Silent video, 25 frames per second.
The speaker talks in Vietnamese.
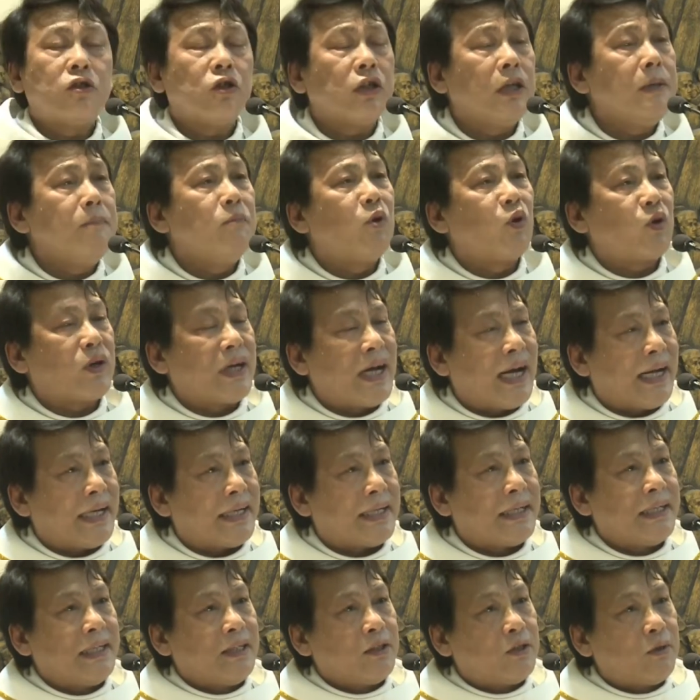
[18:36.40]
Cho đến một
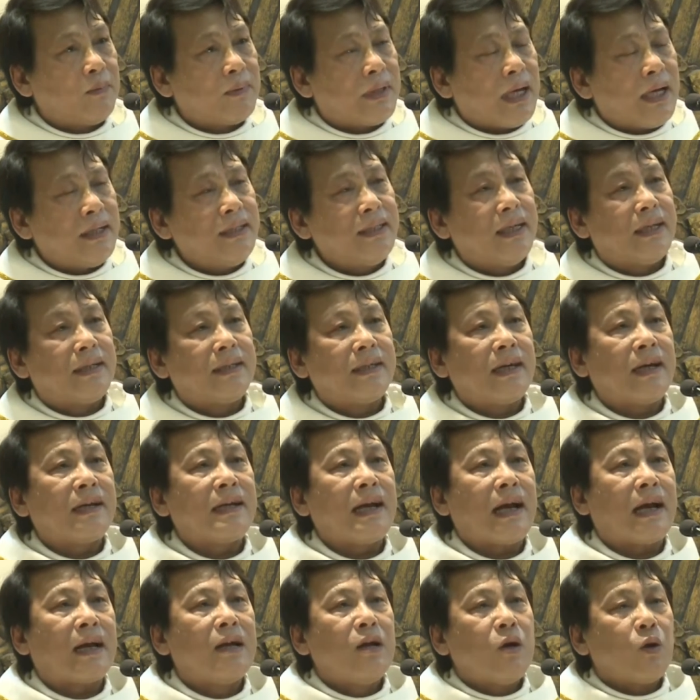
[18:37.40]
ngày chúng ta nhận ra
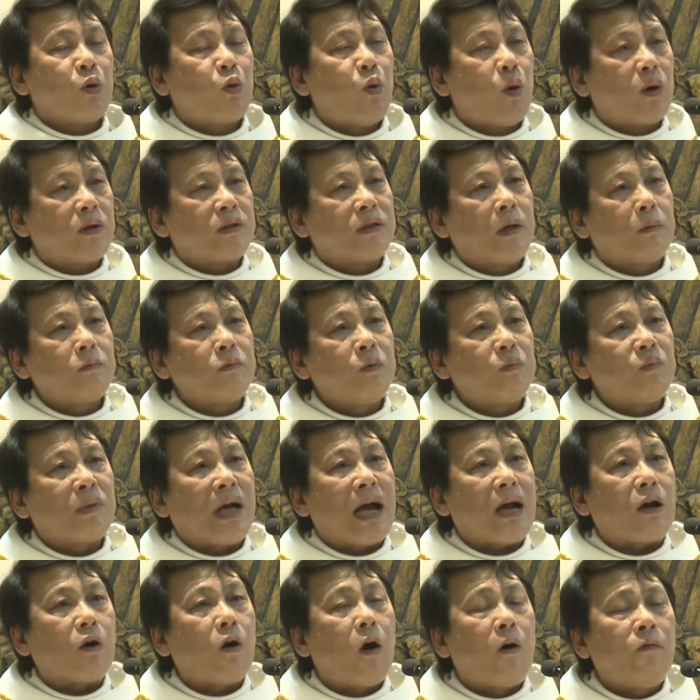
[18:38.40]
rằng cuộc sống chúng
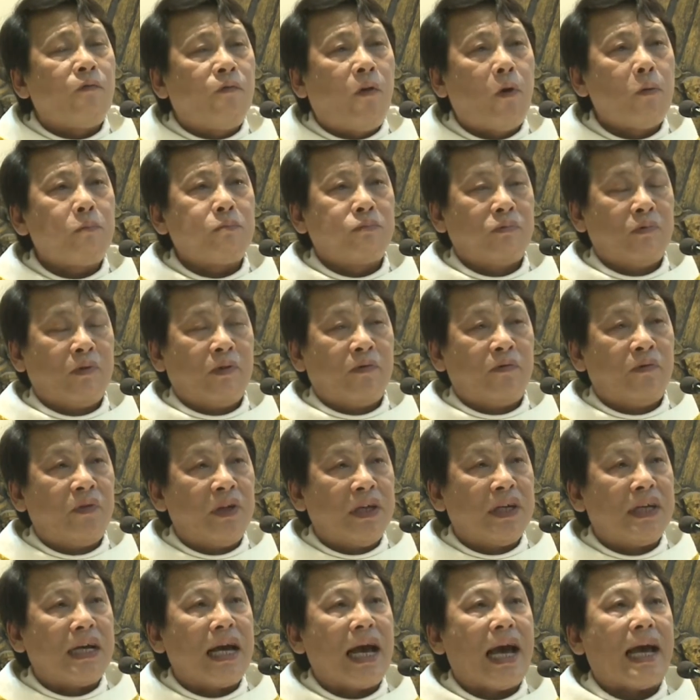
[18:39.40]
ta có phúc
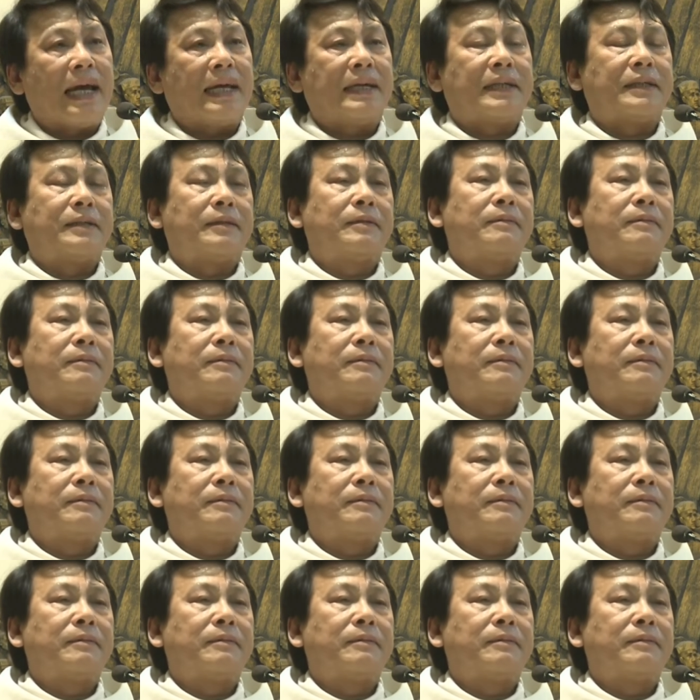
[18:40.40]
vì Ngài